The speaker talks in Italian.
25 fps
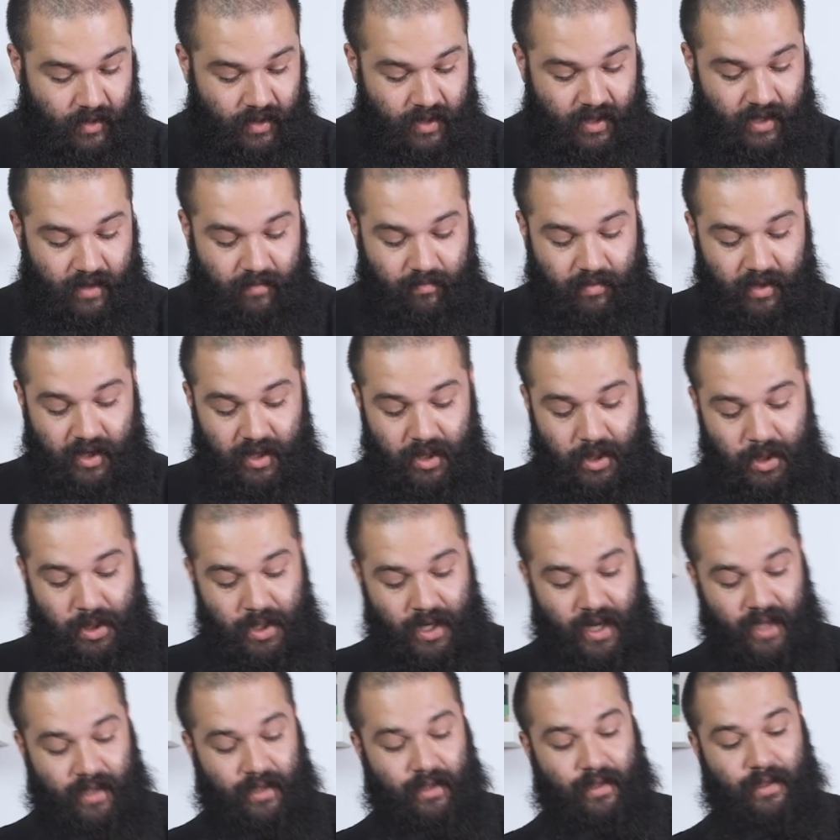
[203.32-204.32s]
la
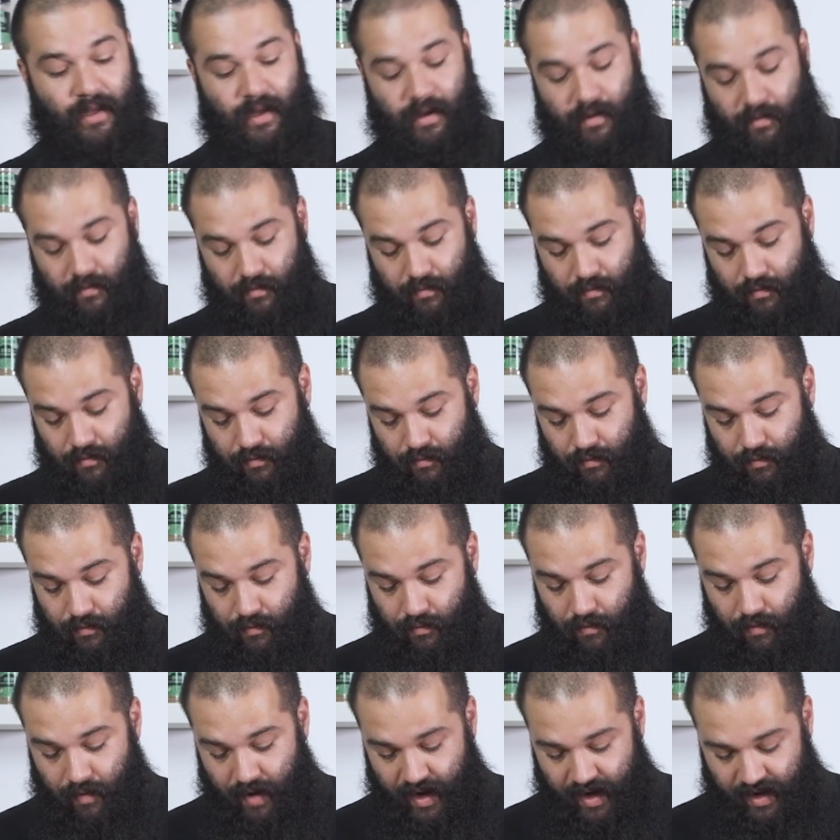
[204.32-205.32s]
pancetta
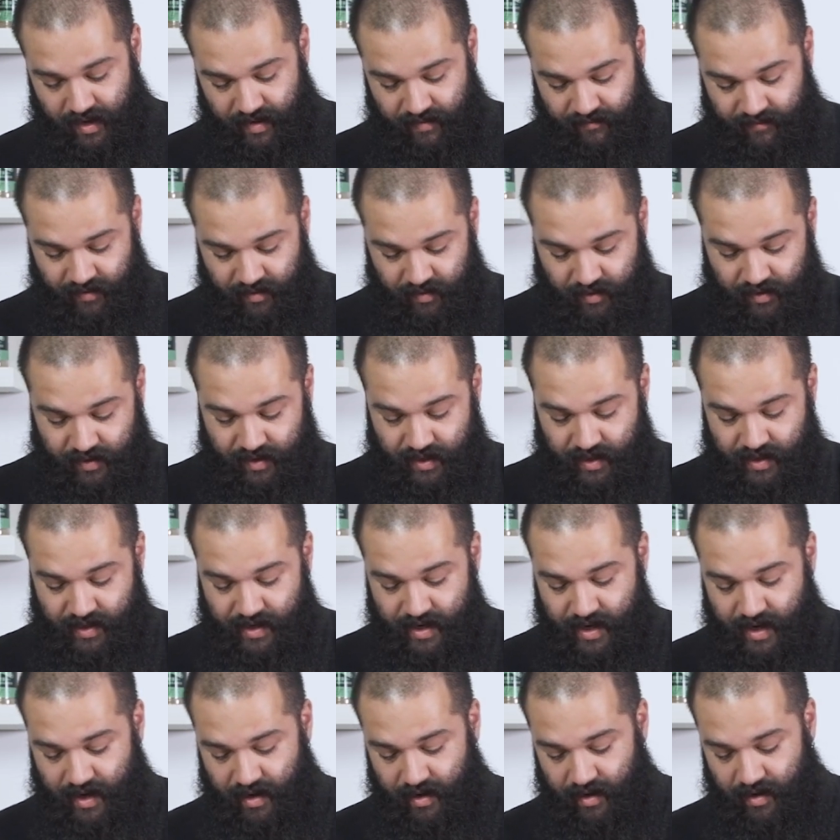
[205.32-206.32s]
uguale vado a
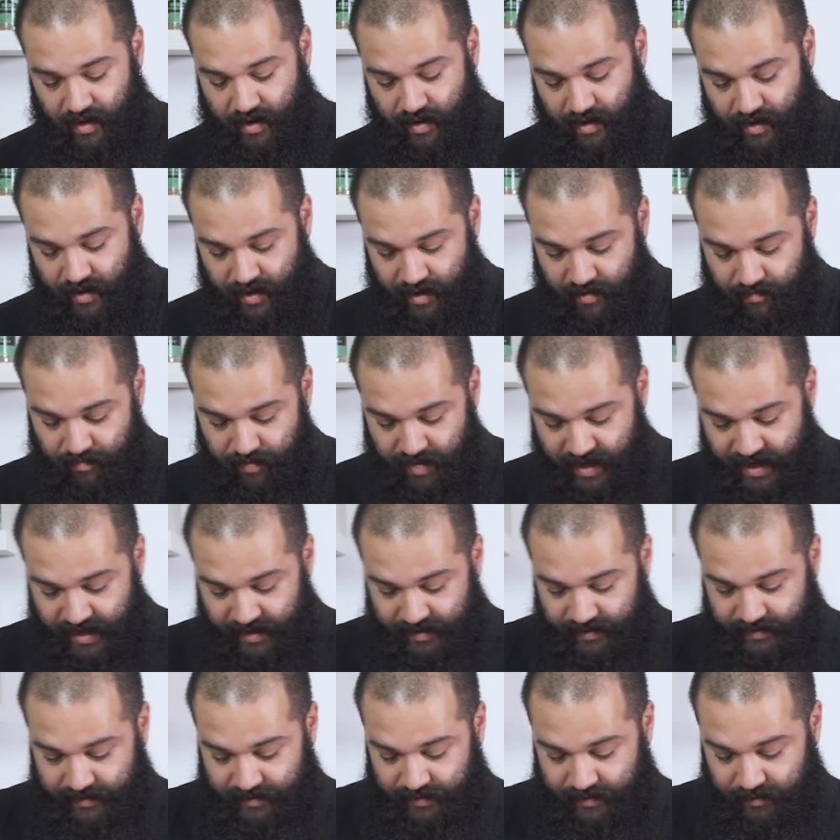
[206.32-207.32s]
tagliarla a
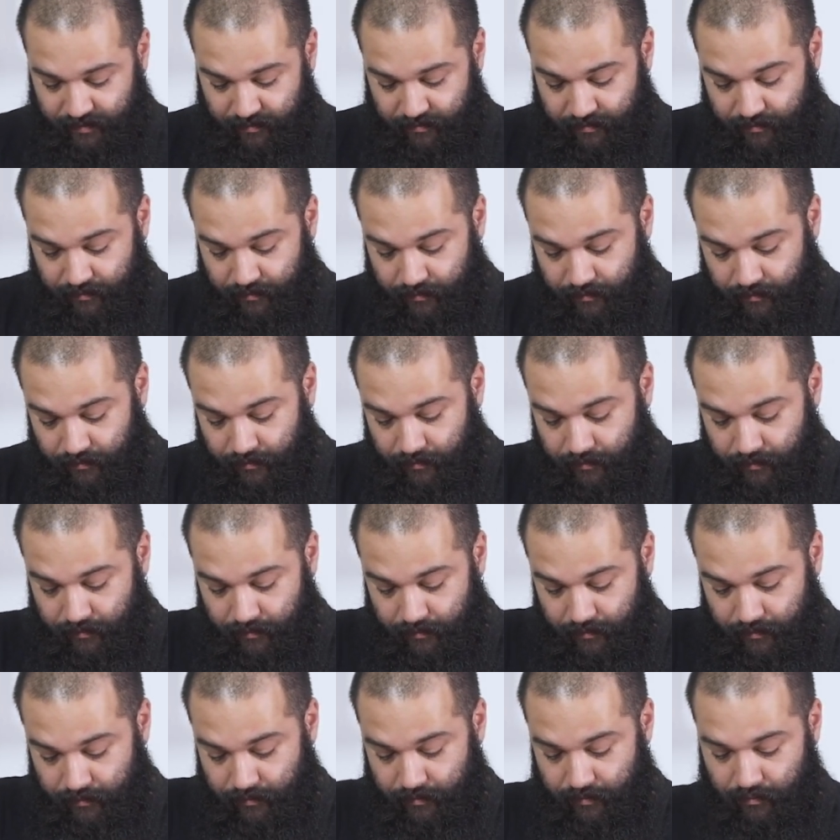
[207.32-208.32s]
pezzi
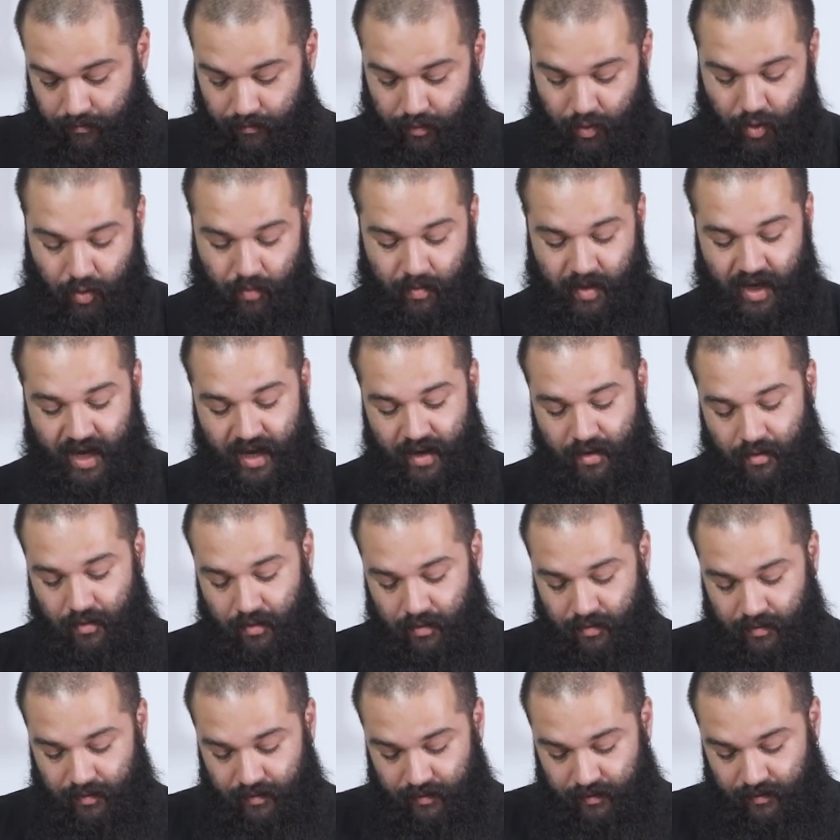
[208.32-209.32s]
più o
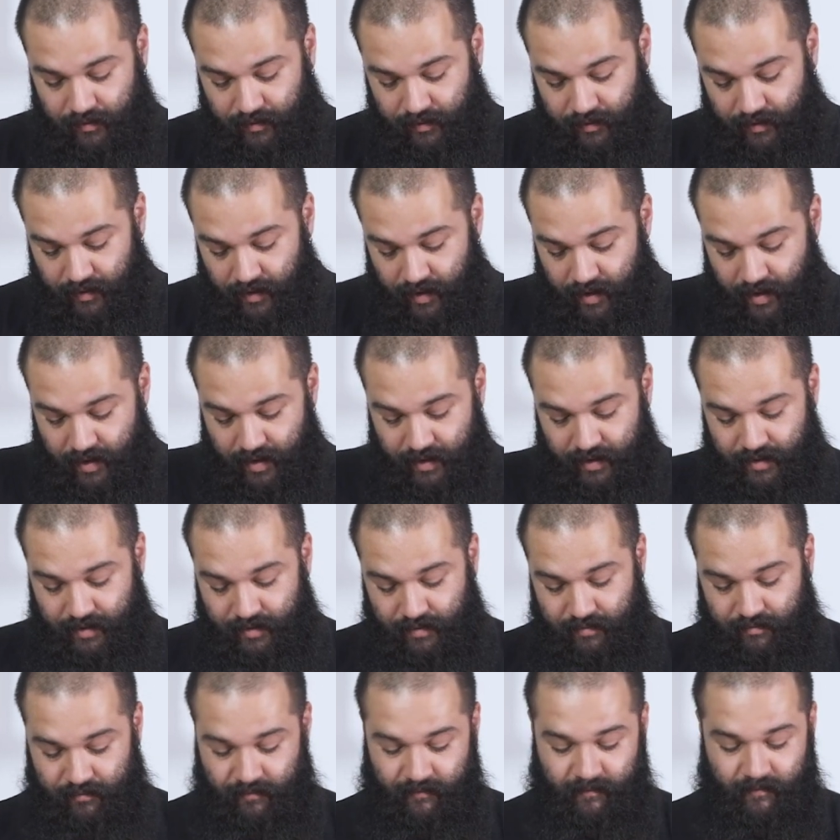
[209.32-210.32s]
meno
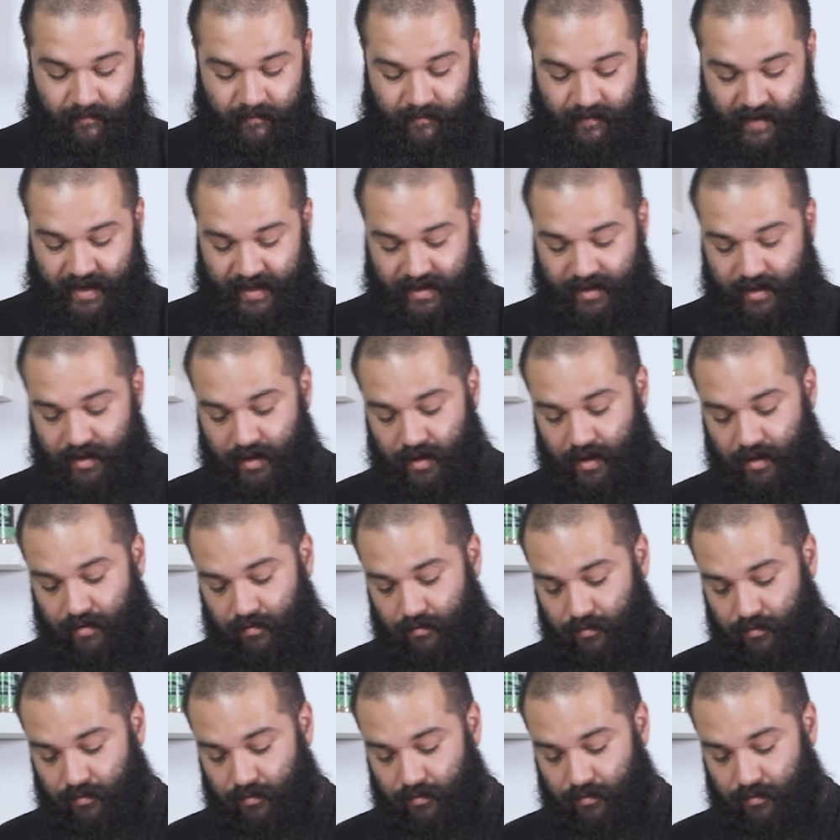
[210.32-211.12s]
fateli